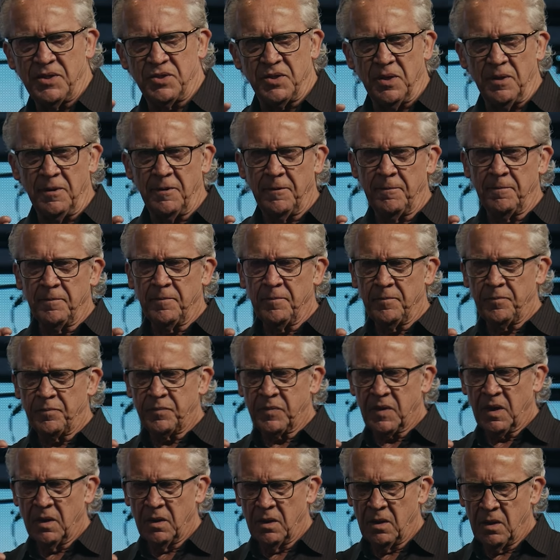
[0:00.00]
Stellen Sie sich
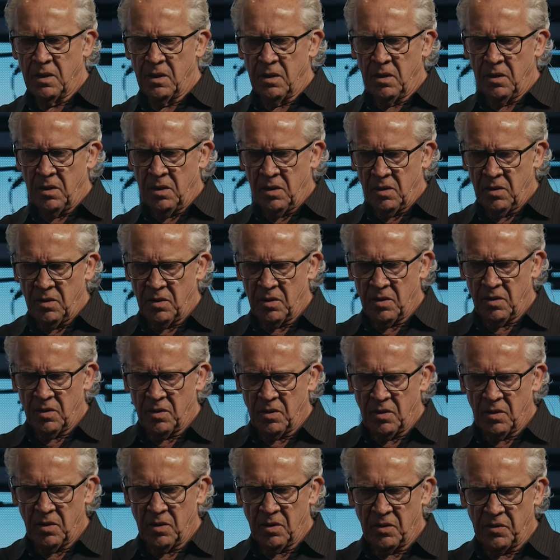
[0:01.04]
vor,
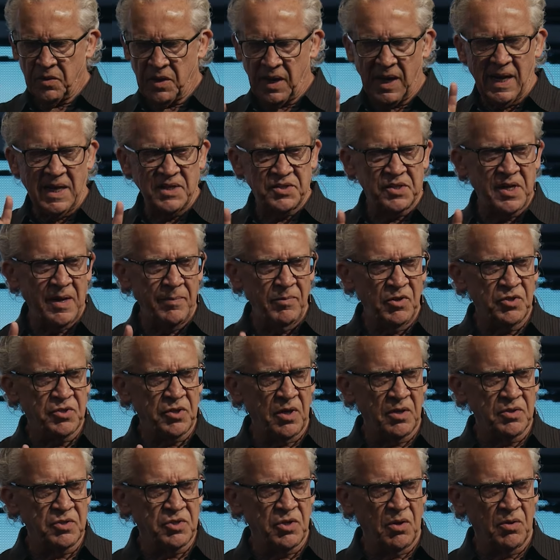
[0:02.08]
das
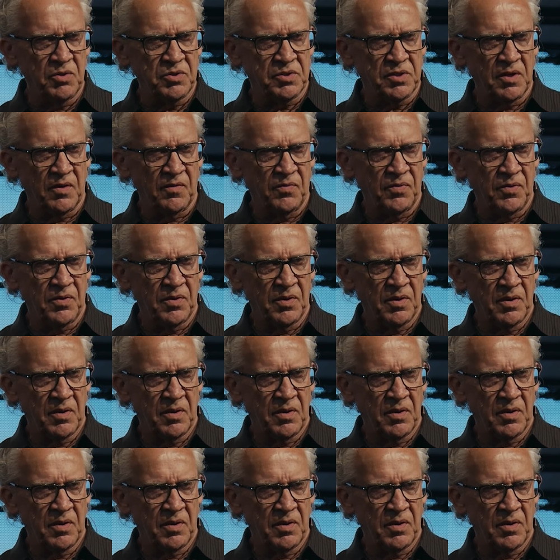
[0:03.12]
letzte Mal, als